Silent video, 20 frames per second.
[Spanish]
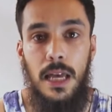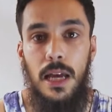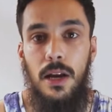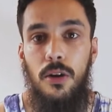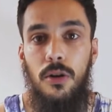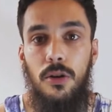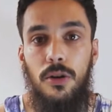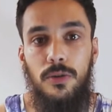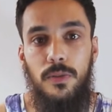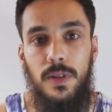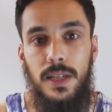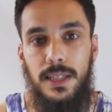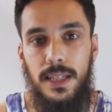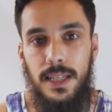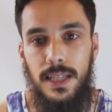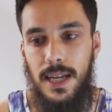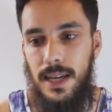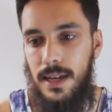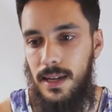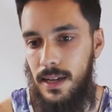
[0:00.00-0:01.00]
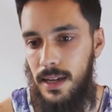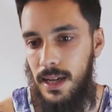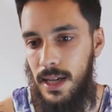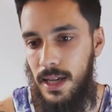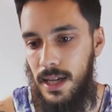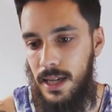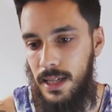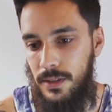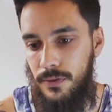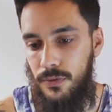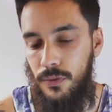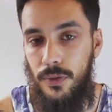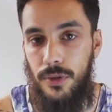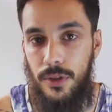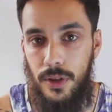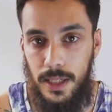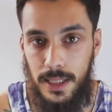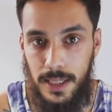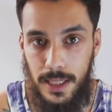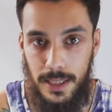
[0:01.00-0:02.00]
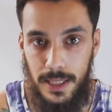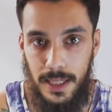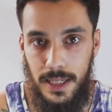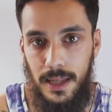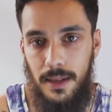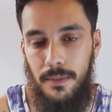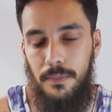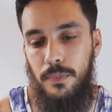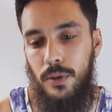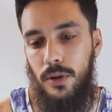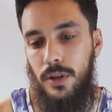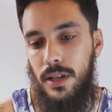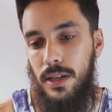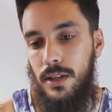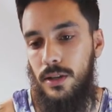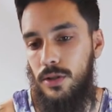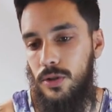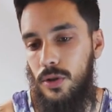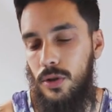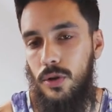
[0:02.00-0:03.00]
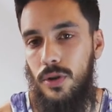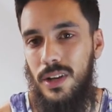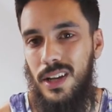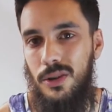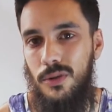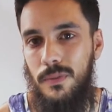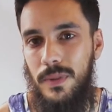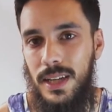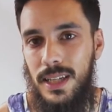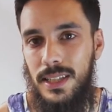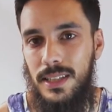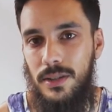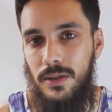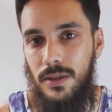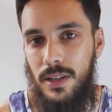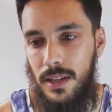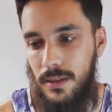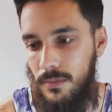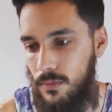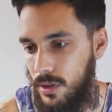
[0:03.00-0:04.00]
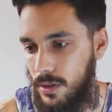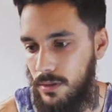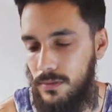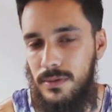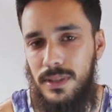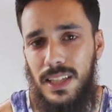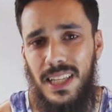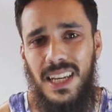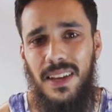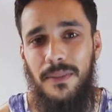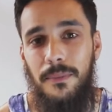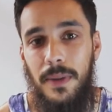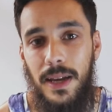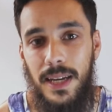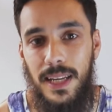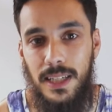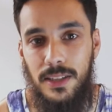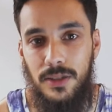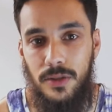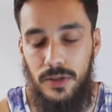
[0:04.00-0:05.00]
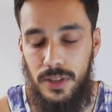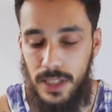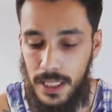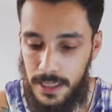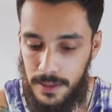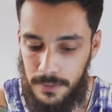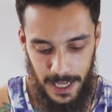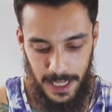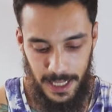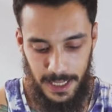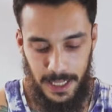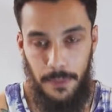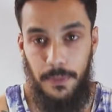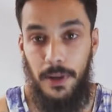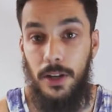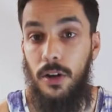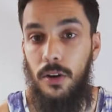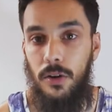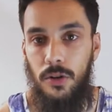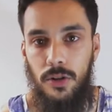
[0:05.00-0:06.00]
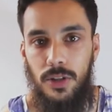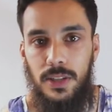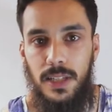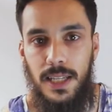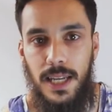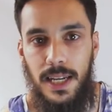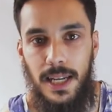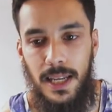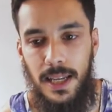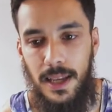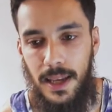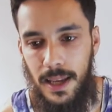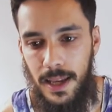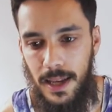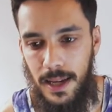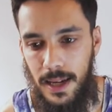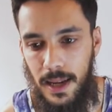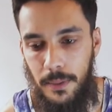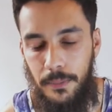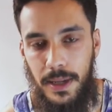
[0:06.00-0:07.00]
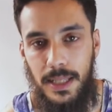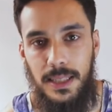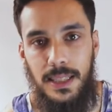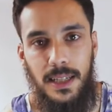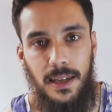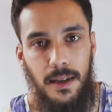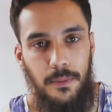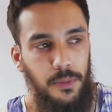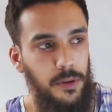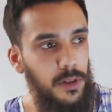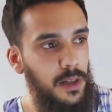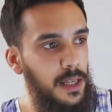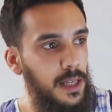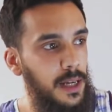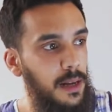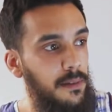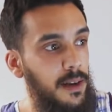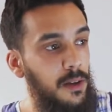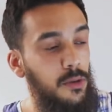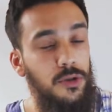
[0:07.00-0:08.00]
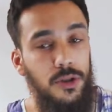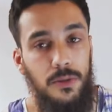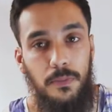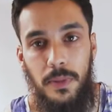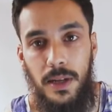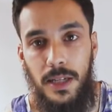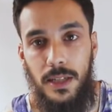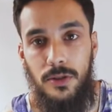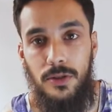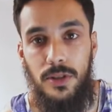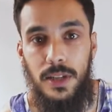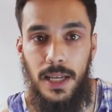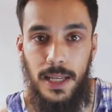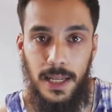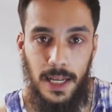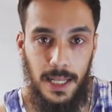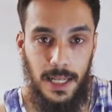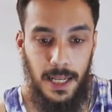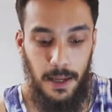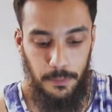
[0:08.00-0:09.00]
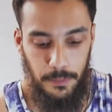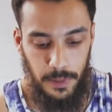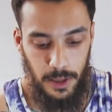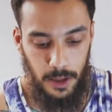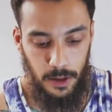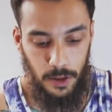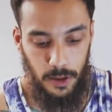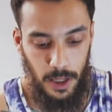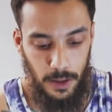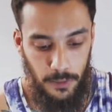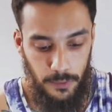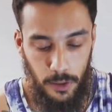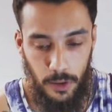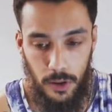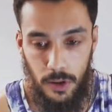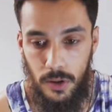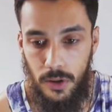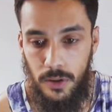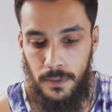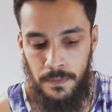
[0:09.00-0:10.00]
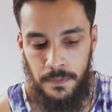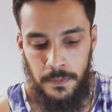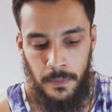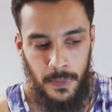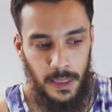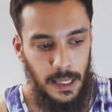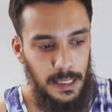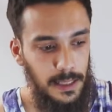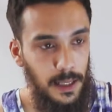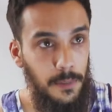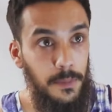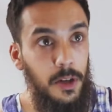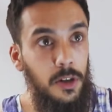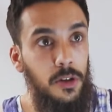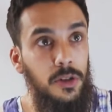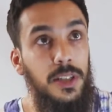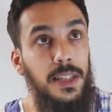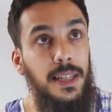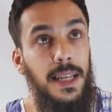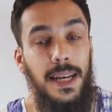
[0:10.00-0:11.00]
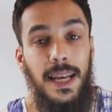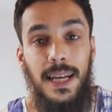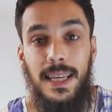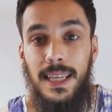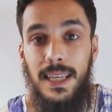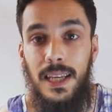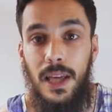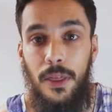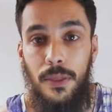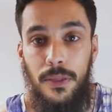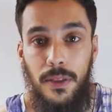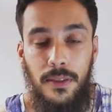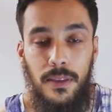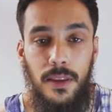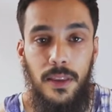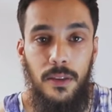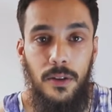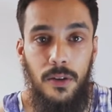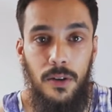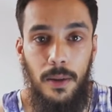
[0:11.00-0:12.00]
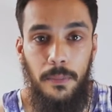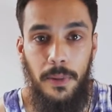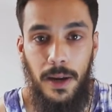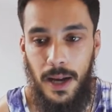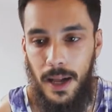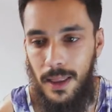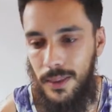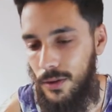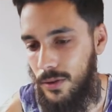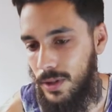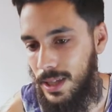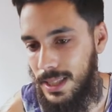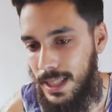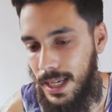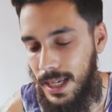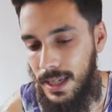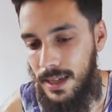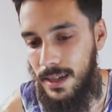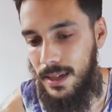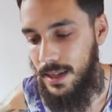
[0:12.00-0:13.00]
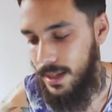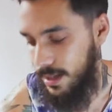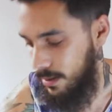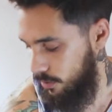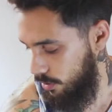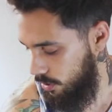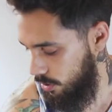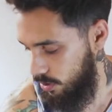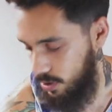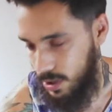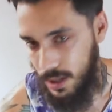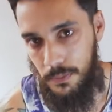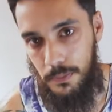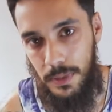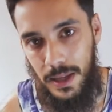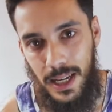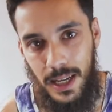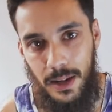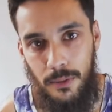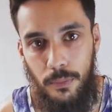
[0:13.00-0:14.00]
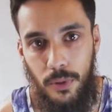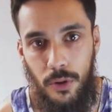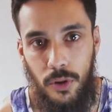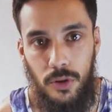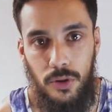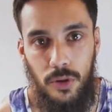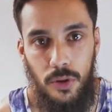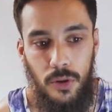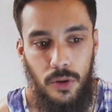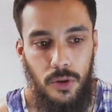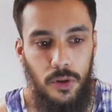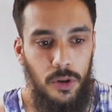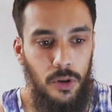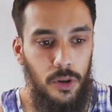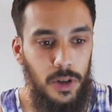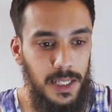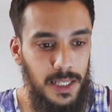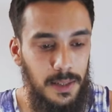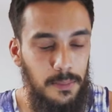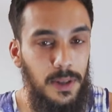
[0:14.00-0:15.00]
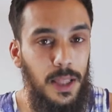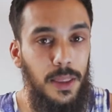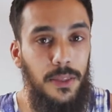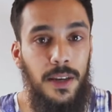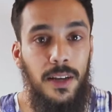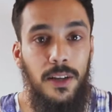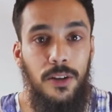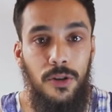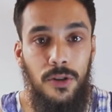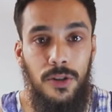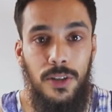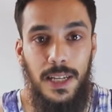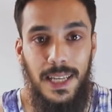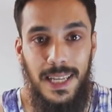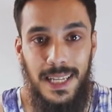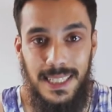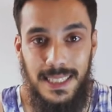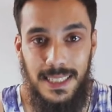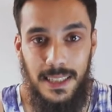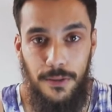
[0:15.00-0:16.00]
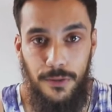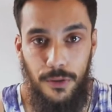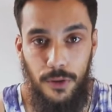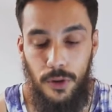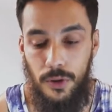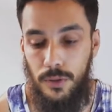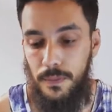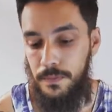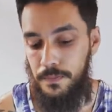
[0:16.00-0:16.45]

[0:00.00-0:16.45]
Luego os voy a enseñar las funciones que tiene, porque no solo ilumina, sino que, bueno, tiene varias cosas. Y también os lo enseñaré en la práctica, porque grabé algunos planos en el camping con el foco, también os lo enseñaré aquí encendido, apagado y tal, y bueno, os explicaré un poco todo lo que se puede hacer con este foco.